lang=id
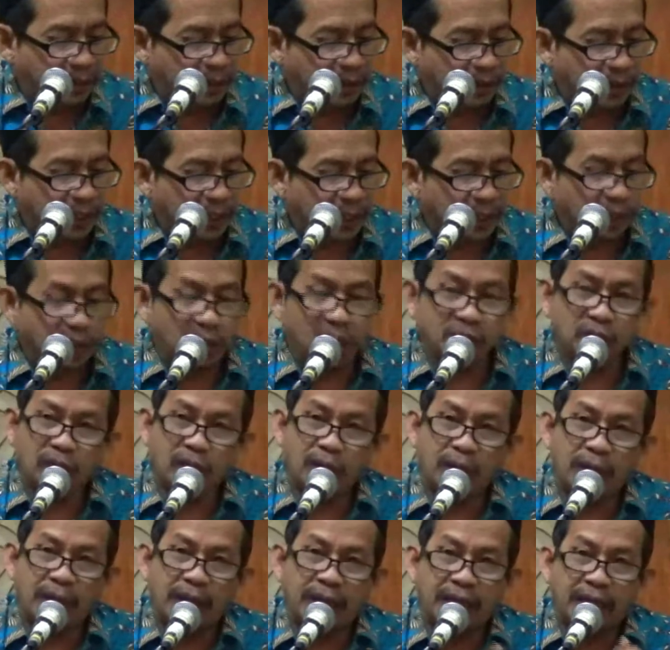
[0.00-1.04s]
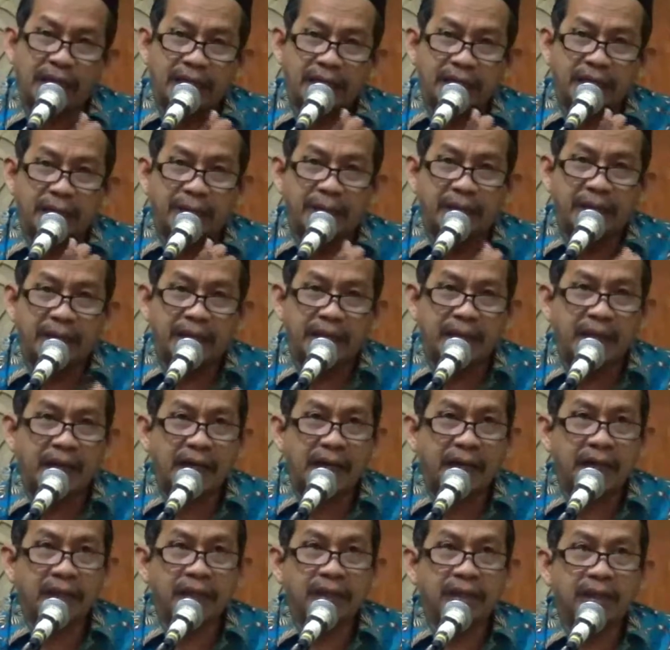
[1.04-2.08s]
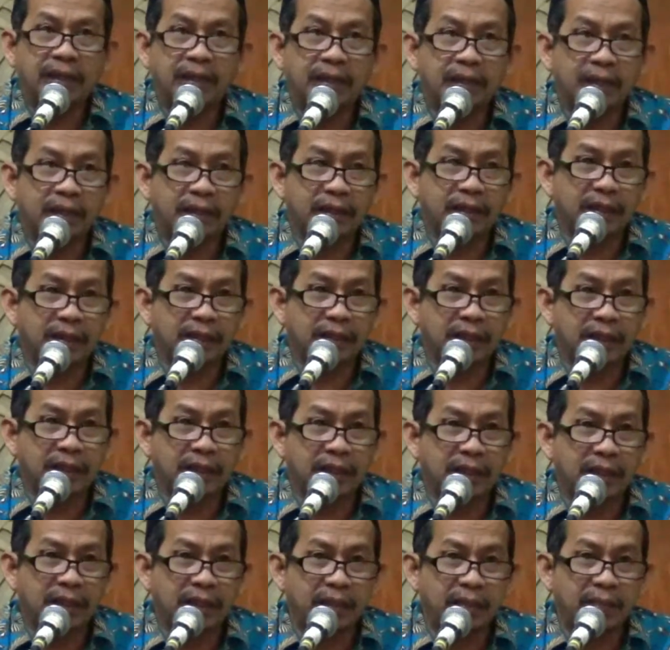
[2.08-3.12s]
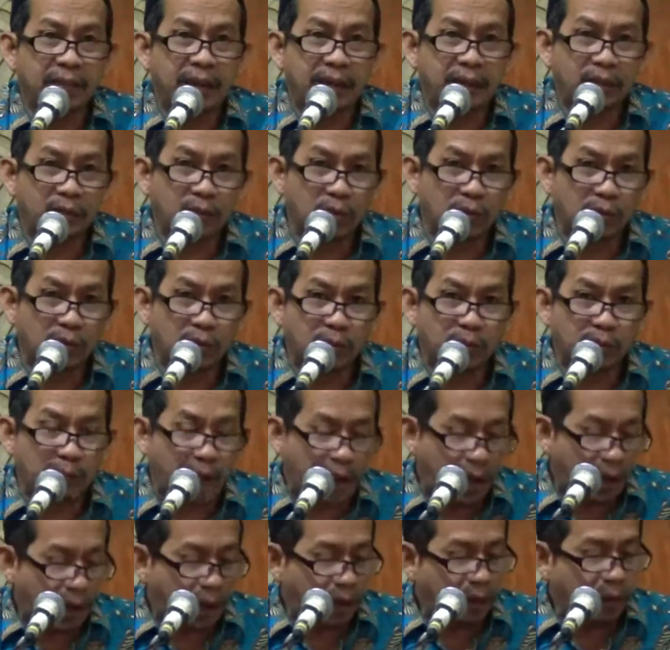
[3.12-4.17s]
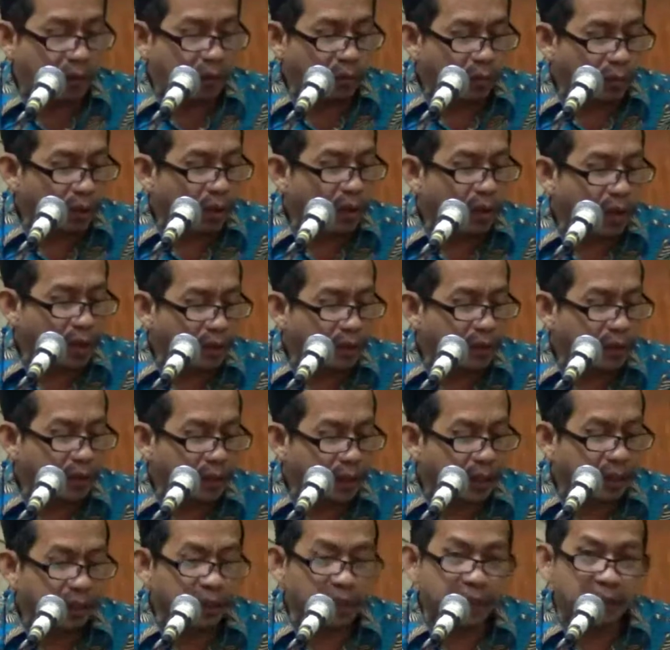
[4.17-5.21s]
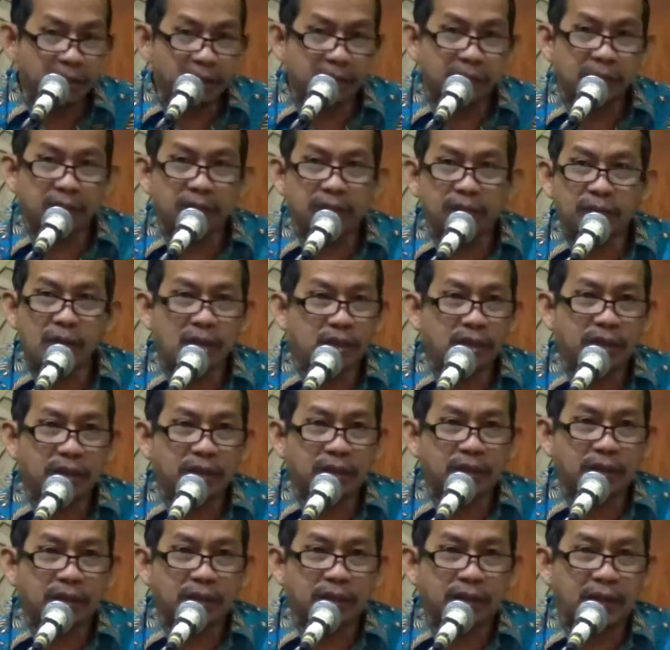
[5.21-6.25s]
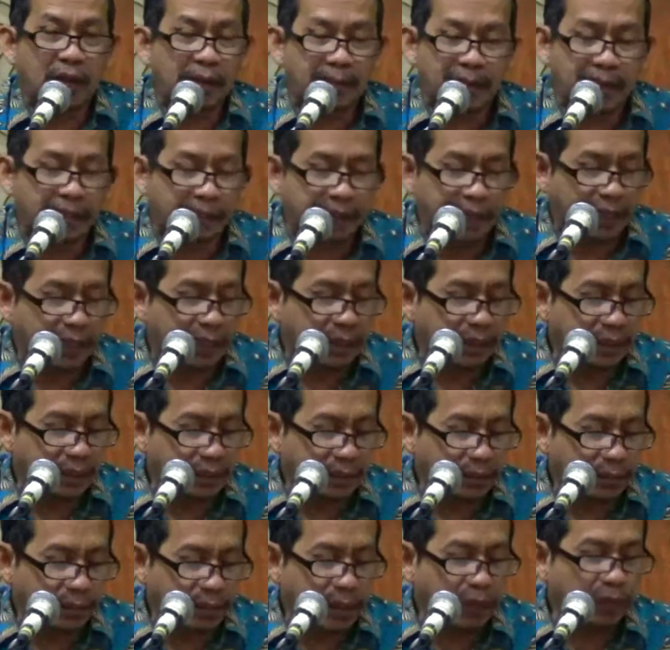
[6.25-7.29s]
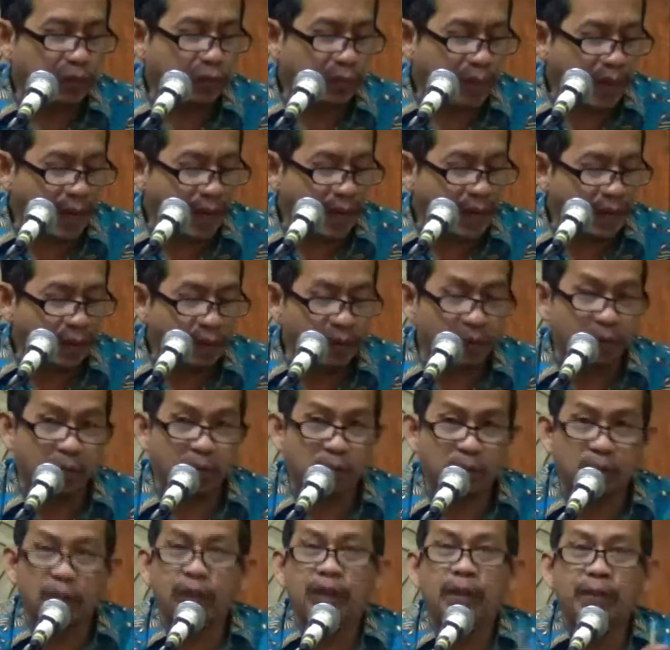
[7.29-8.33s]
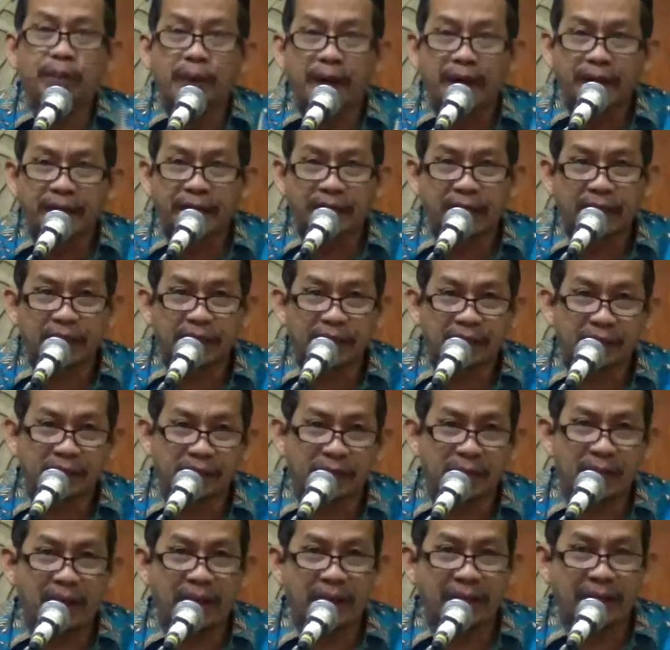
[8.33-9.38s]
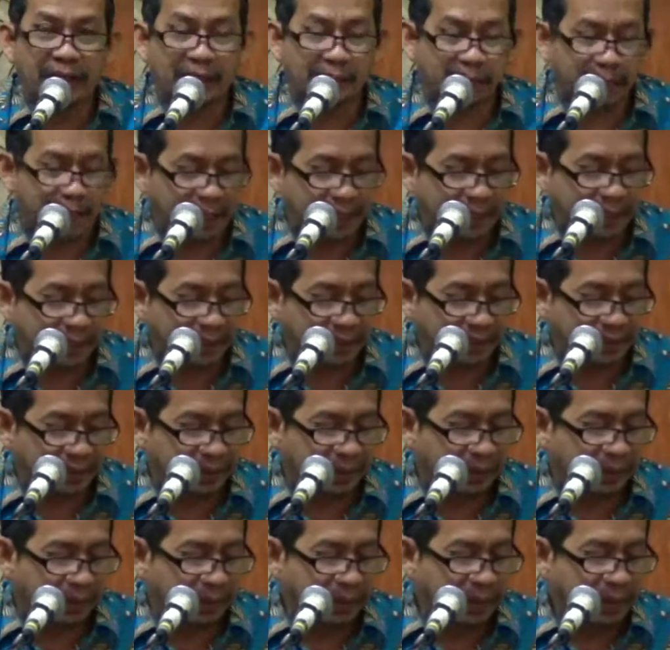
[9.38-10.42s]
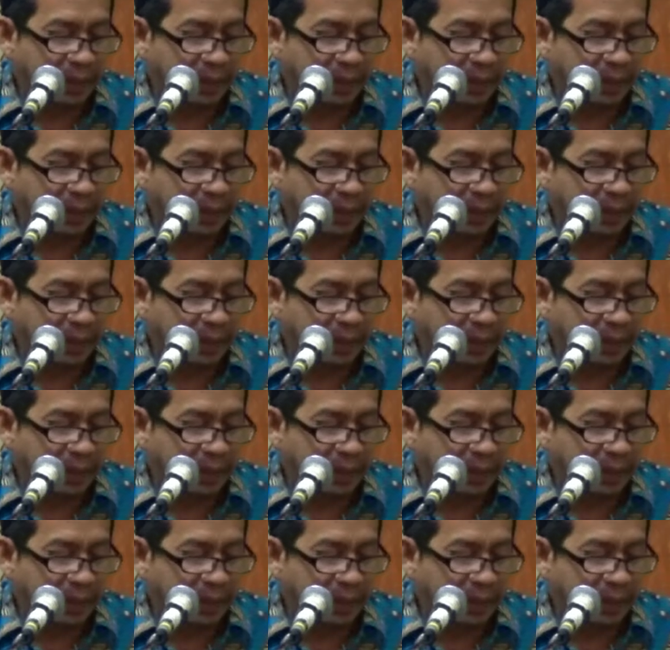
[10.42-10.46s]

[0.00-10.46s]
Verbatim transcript: seksosok saka malaikat jabaniyah, dene matur, "Pak, kula ngeten-ngeten wis gak maidai, percuma nganggur." Dene banding no malaikat Malik. Nah,